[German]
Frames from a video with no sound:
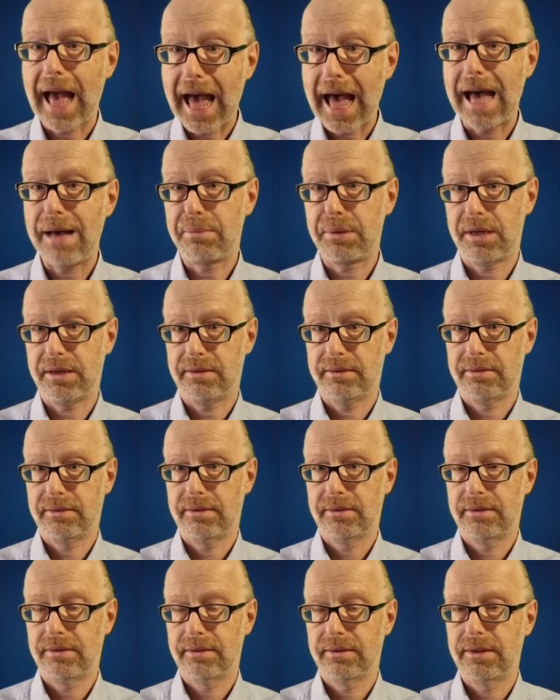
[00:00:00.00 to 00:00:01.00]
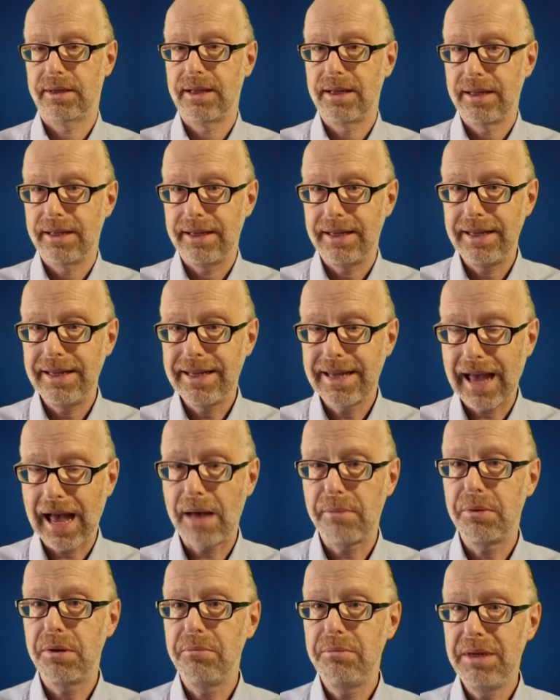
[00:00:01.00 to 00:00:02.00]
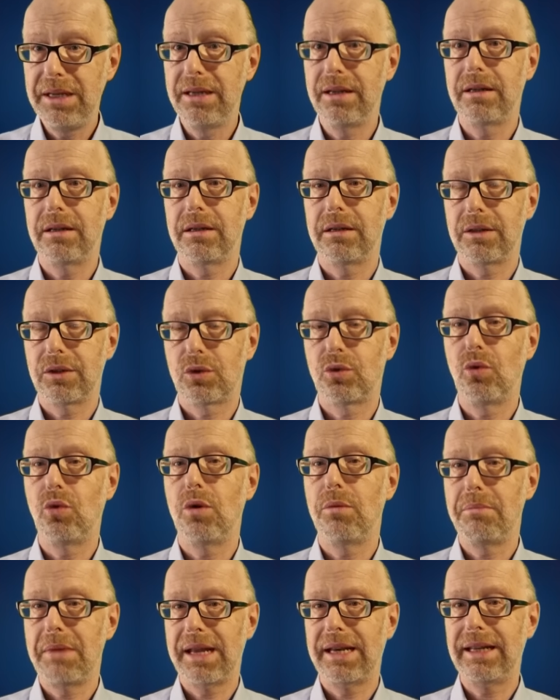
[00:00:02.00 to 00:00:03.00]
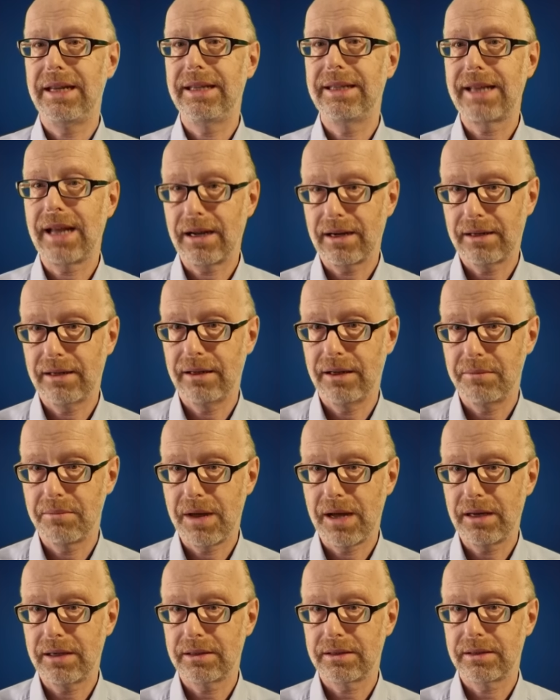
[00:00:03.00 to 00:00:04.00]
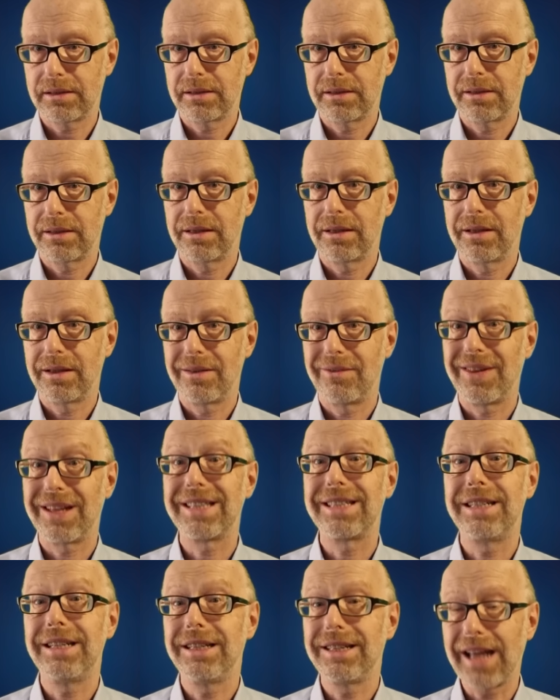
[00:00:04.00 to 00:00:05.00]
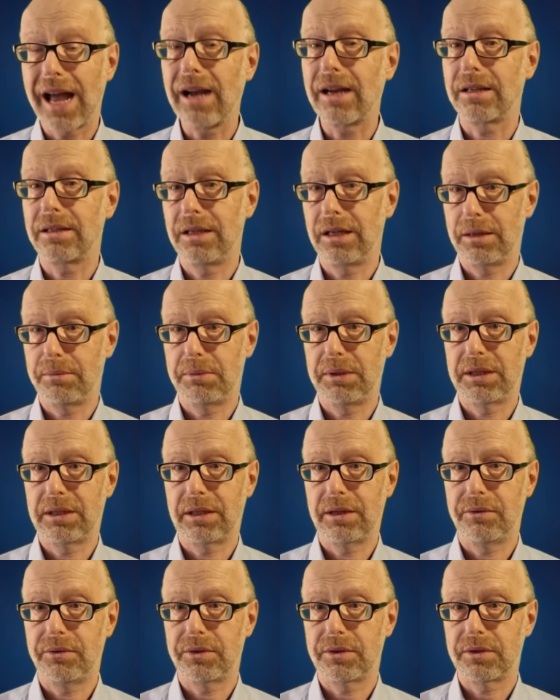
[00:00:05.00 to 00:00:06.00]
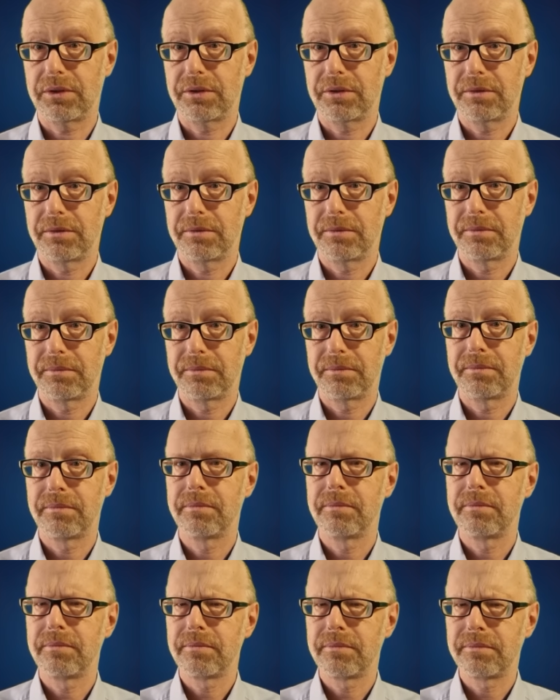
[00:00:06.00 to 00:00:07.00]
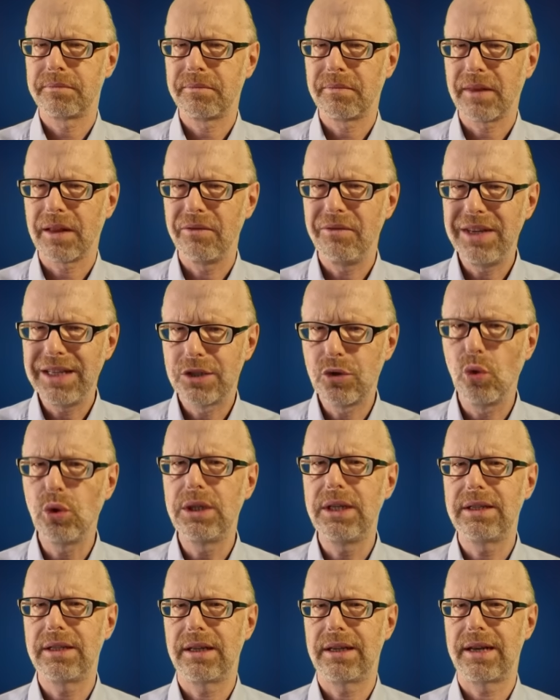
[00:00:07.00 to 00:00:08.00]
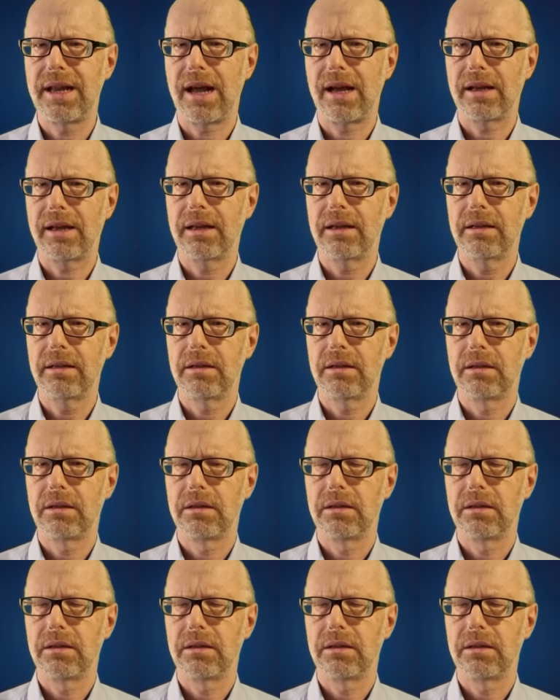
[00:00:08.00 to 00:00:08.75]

Aber ich habe mir so meine Gedanken gemacht, was die Taktik betrifft. Wieso diese Klage